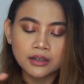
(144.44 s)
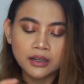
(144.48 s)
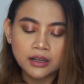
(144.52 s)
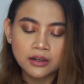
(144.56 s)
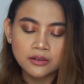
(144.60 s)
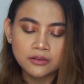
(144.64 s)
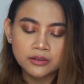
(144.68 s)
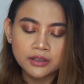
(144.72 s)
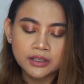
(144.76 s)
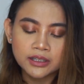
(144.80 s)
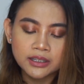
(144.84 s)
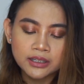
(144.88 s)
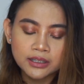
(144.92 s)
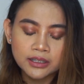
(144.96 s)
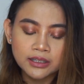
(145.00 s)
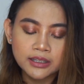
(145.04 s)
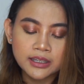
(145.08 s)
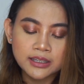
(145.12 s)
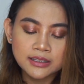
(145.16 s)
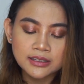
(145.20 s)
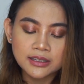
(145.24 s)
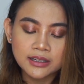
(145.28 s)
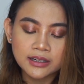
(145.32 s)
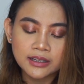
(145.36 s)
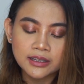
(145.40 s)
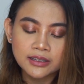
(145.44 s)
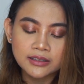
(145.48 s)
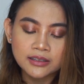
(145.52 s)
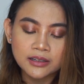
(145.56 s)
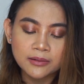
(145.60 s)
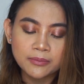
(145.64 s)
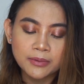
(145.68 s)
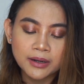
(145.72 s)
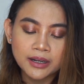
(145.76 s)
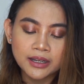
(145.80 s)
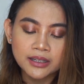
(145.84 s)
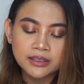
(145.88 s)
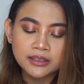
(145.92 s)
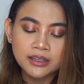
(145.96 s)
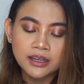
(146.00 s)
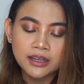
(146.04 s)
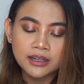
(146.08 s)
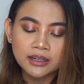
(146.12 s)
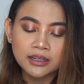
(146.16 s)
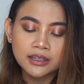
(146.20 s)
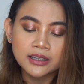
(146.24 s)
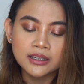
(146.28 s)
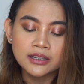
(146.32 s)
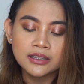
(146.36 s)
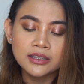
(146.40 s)
kalau digeser-geser pakai
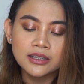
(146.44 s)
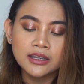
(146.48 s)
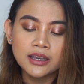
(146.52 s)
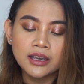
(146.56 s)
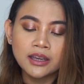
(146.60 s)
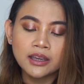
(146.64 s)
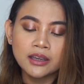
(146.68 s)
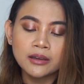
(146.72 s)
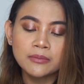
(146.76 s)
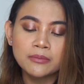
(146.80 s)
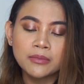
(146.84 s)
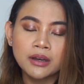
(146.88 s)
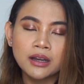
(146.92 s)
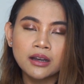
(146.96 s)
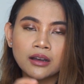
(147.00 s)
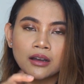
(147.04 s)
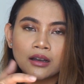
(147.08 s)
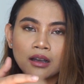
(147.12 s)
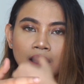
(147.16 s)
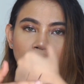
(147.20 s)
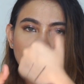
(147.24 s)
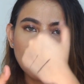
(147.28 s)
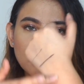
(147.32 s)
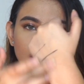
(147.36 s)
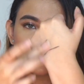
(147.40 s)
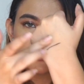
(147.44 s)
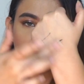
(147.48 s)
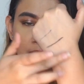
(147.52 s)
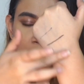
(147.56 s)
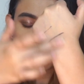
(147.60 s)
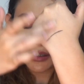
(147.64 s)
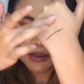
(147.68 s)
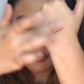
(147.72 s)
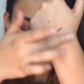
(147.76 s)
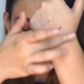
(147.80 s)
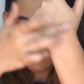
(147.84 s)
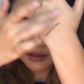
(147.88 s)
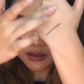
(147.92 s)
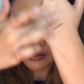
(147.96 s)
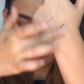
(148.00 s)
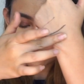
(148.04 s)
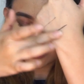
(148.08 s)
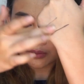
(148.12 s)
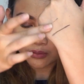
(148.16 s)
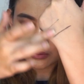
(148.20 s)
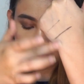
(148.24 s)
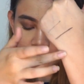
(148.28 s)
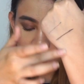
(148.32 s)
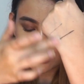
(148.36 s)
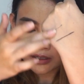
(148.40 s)
jari dia emang nggak smudge
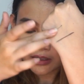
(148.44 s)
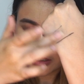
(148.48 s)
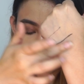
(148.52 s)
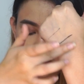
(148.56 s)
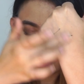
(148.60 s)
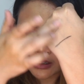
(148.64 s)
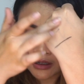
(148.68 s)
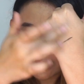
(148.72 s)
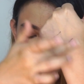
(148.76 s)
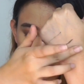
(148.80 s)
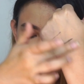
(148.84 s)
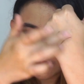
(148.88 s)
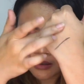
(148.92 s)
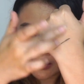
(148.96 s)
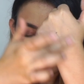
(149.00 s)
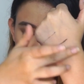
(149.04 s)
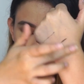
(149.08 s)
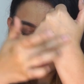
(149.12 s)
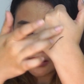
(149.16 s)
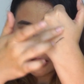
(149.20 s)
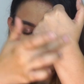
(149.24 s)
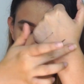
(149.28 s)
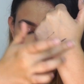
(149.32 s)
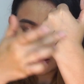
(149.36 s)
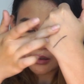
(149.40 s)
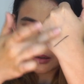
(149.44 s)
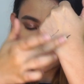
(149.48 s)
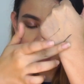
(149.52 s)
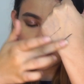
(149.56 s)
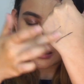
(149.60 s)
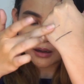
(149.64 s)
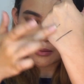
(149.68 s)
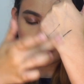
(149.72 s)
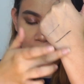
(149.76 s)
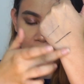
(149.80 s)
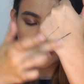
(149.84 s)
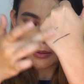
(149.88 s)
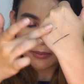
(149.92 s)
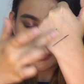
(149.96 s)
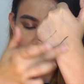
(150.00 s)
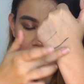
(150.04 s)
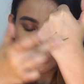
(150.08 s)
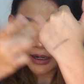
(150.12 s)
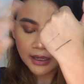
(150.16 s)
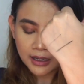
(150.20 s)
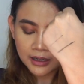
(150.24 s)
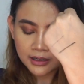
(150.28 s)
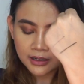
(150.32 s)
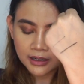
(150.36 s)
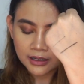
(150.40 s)
gitu jadi dia nggak
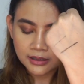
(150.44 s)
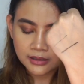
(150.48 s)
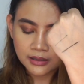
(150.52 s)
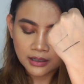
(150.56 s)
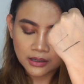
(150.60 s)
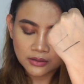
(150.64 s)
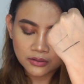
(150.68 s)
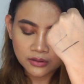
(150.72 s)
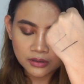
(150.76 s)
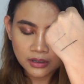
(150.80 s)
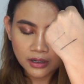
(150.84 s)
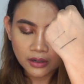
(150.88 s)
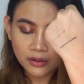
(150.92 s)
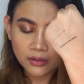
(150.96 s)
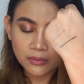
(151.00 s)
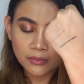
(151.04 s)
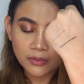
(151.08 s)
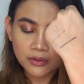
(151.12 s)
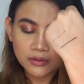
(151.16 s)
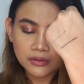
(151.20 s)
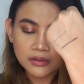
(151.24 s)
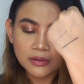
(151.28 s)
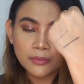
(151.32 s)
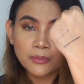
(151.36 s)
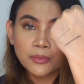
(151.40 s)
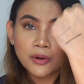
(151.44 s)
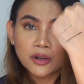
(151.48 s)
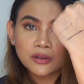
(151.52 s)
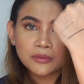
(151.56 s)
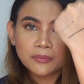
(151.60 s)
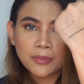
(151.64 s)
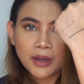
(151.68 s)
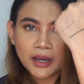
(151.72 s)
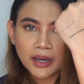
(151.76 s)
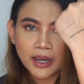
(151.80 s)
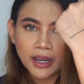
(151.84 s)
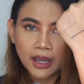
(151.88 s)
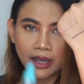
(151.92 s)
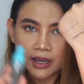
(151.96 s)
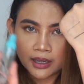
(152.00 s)
kemana-mana dan selanjutnya aku mau semprot pakai